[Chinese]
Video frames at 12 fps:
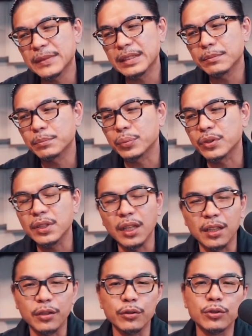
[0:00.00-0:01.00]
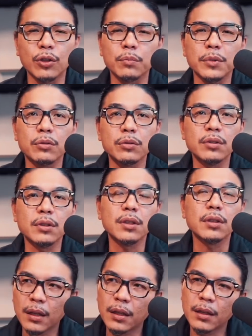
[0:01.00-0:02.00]
不是很够聪明，我觉得
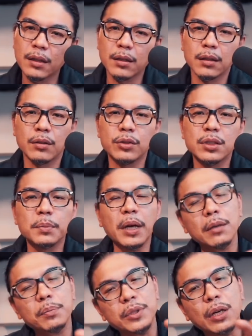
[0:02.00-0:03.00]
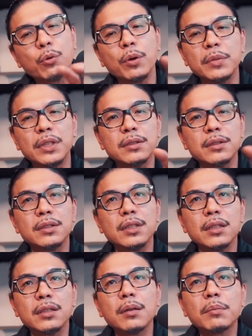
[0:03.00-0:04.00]
因为西班牙比较文明世界
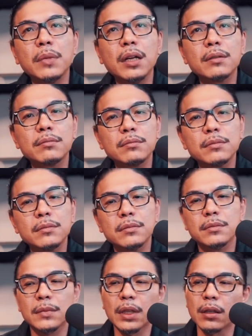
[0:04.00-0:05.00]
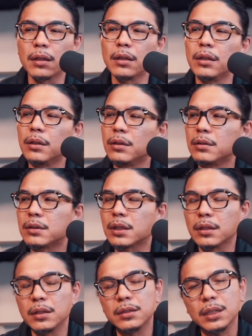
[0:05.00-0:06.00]
一点嘛，然后这个
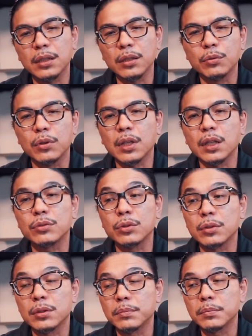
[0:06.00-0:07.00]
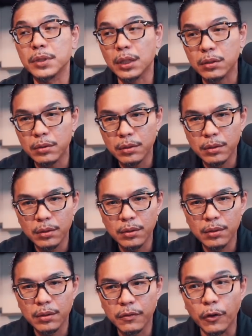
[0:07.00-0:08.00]
印加帝国感觉就是比较
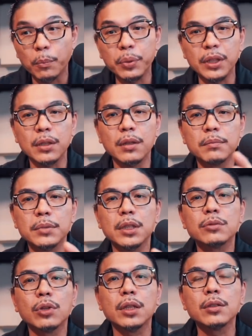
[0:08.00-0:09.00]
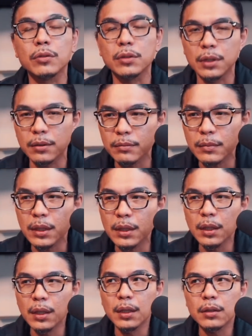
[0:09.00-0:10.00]
封闭的，比较传统一点，
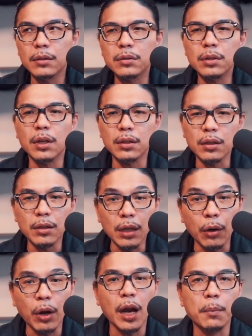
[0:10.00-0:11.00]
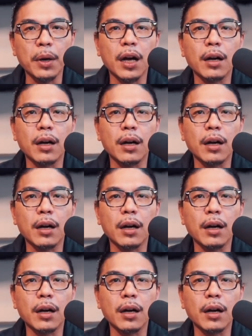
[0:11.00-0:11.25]
就是他害怕，